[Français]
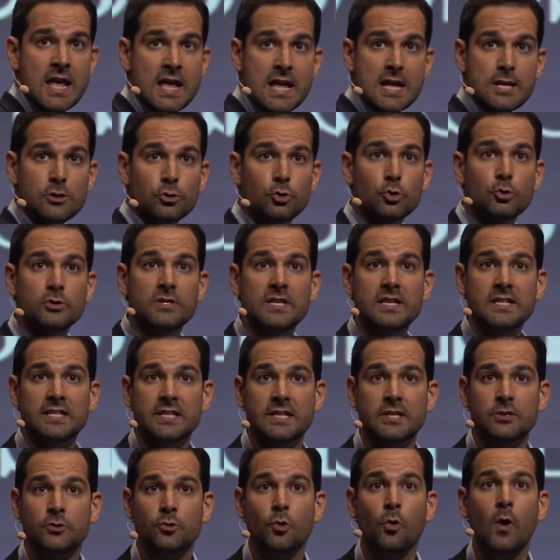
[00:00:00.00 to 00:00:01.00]
et de
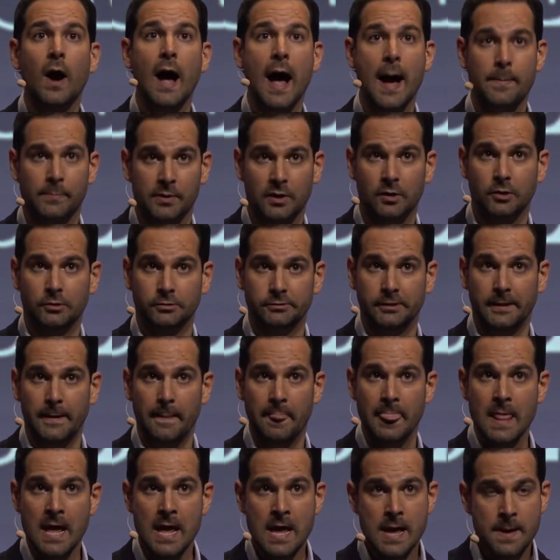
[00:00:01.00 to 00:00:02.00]
décisions à prendre.
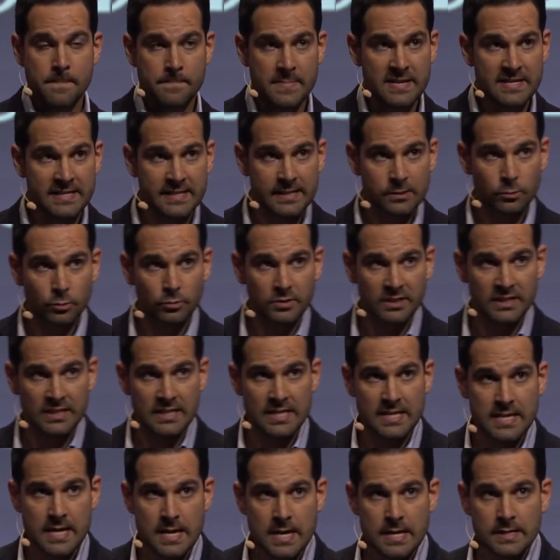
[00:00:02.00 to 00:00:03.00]
Mais c'est
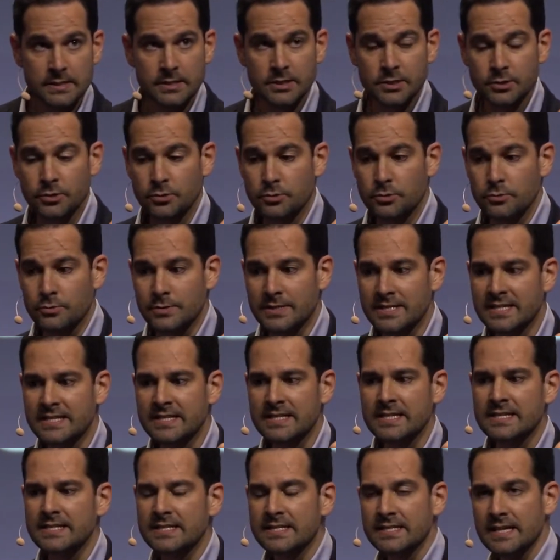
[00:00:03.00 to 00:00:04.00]
aussi ce
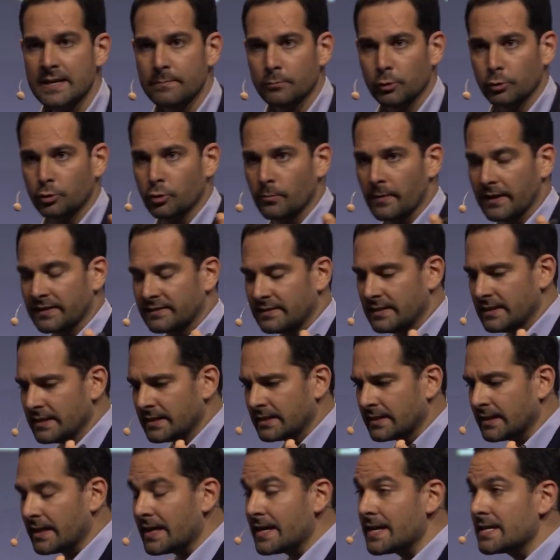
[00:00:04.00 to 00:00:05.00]
système
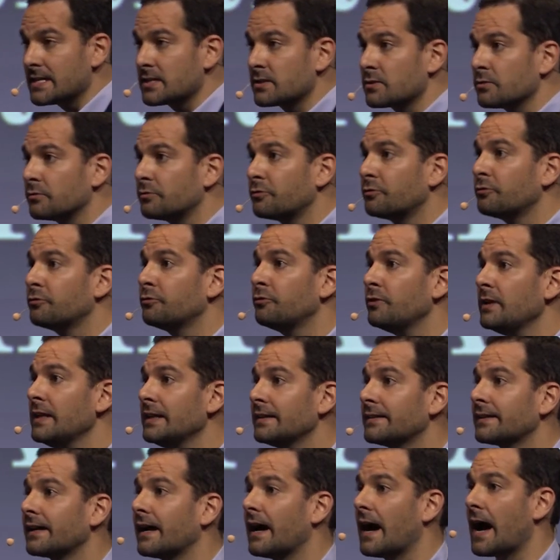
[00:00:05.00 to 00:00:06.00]
automatique et ce
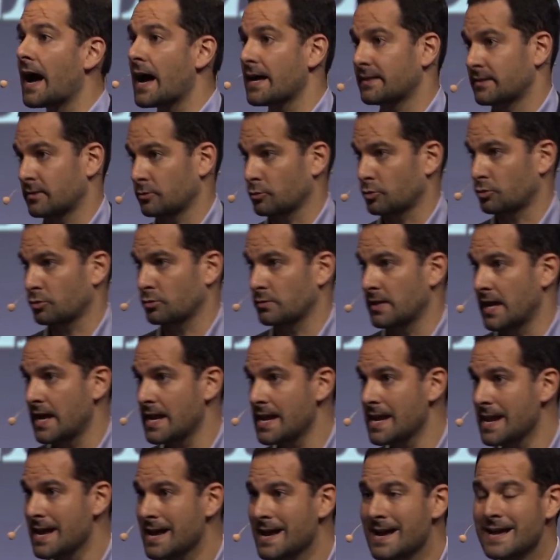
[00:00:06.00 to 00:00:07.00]
filtre
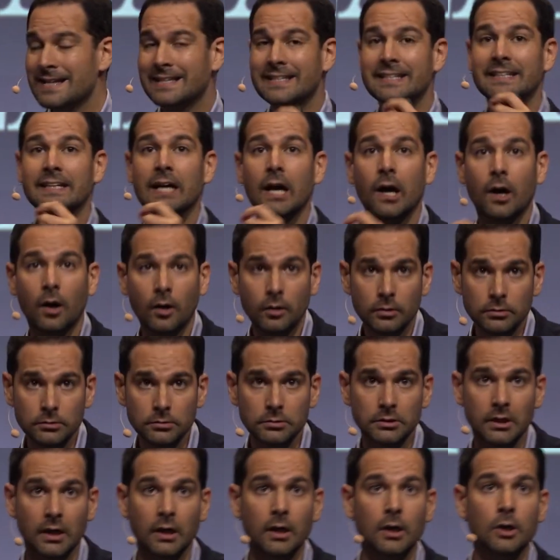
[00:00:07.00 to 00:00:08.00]
attentionnel qui
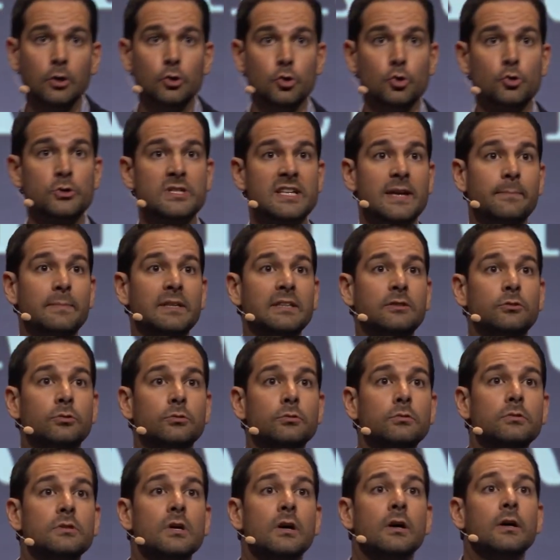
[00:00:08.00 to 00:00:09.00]
rendent nos
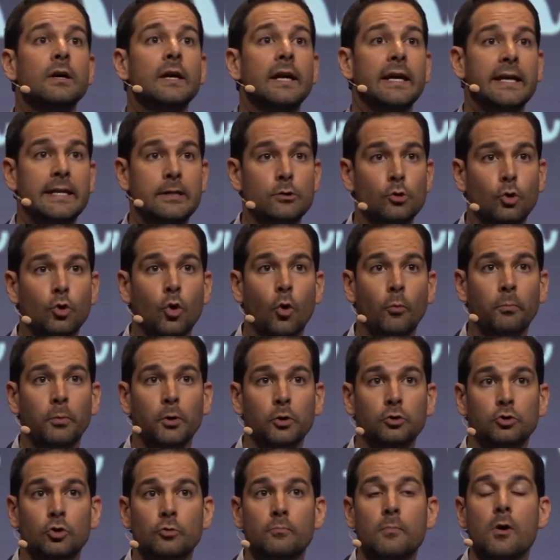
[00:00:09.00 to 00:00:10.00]
habitudes et nos
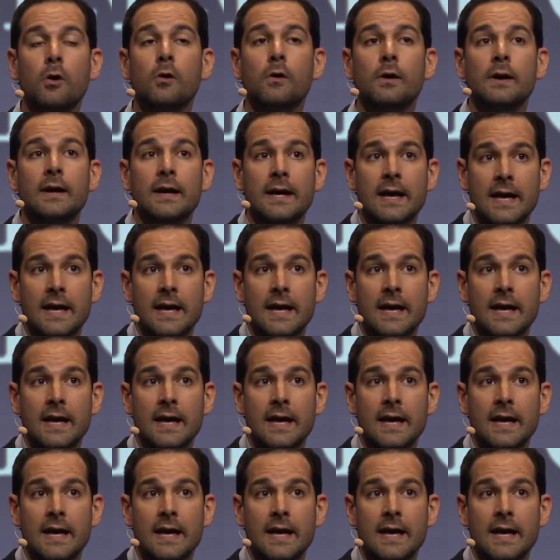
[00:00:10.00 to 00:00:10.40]
comportements